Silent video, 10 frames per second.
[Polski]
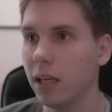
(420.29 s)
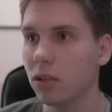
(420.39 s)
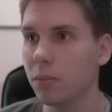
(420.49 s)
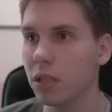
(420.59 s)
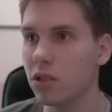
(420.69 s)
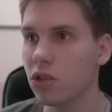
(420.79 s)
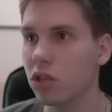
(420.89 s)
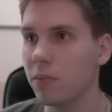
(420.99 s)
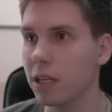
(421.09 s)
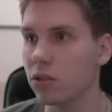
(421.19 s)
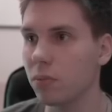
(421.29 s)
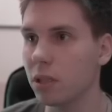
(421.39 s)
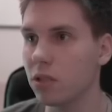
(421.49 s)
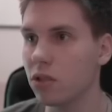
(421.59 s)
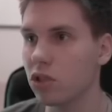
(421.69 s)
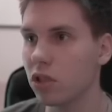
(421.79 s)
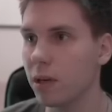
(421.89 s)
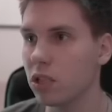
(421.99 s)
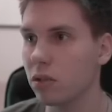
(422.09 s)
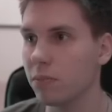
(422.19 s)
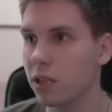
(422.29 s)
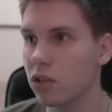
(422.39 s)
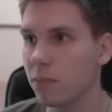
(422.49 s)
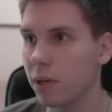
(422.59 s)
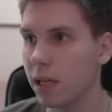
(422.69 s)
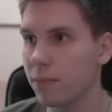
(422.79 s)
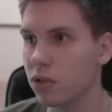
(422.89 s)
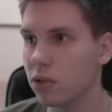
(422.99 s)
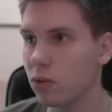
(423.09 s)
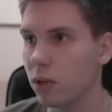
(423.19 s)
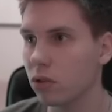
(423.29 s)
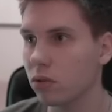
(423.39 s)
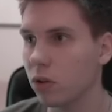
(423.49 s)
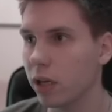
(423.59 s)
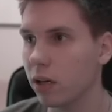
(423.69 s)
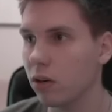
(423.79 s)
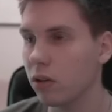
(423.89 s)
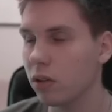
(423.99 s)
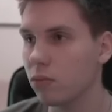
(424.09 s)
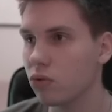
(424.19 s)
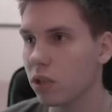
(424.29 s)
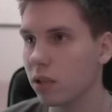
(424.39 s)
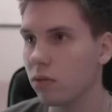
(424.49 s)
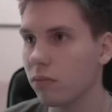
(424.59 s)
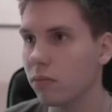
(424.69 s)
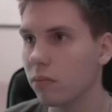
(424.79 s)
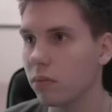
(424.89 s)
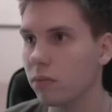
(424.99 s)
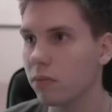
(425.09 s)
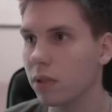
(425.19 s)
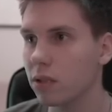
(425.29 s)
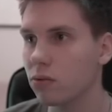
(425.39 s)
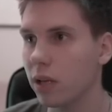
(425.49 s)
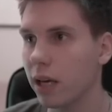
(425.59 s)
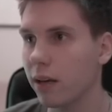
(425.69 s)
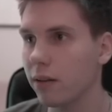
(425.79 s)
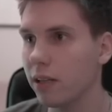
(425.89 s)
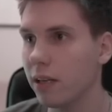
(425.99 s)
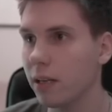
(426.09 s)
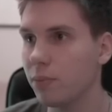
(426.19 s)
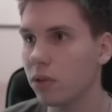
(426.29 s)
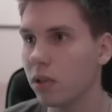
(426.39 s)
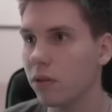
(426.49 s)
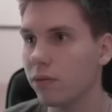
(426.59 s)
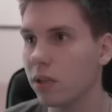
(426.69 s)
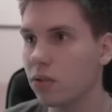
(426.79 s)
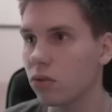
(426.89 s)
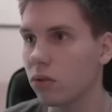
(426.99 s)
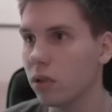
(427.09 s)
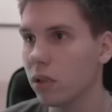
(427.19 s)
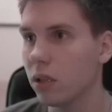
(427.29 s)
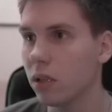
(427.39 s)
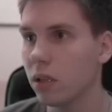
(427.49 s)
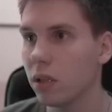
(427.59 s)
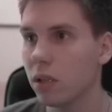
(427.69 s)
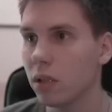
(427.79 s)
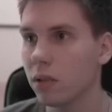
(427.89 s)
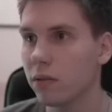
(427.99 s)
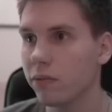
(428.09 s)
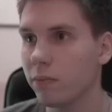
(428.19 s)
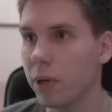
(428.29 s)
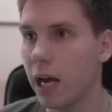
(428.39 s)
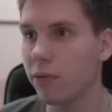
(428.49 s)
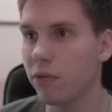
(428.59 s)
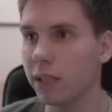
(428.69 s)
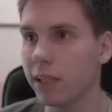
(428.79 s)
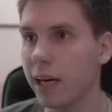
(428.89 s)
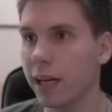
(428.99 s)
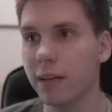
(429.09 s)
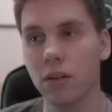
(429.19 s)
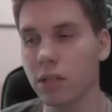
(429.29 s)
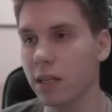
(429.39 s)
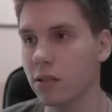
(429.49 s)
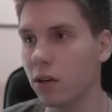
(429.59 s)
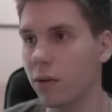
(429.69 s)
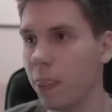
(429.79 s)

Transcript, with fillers: To będzie ciężki mecz. To będzie ciężki mecz, tym bardziej, że ma lepszy skład od mojego i muszę, no, Jezu, nie. Nie, nie po kick w gliczu. Brawo, Van Dijk, kozacko.